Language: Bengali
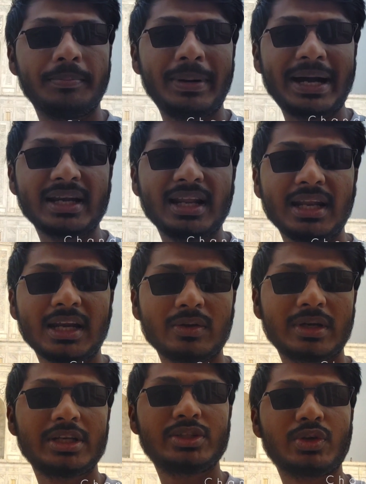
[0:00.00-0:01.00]
বাংলা
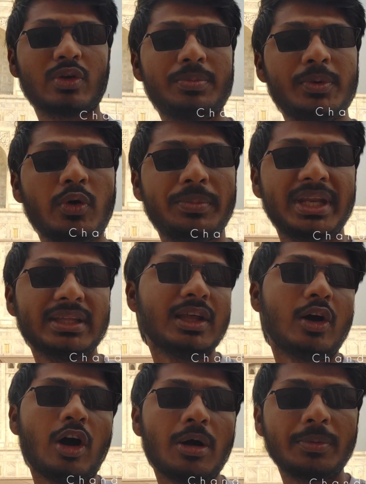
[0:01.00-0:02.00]
নাটকের জনপ্রিয় অভিনেতা
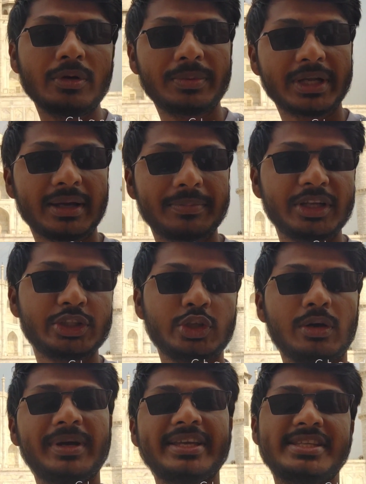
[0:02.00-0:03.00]
অপূর্বকে আপনারা
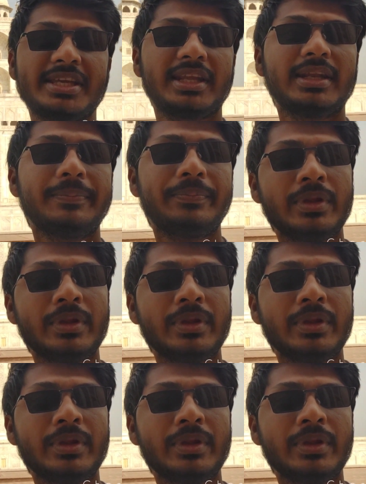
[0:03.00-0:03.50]
সবাই চেনেন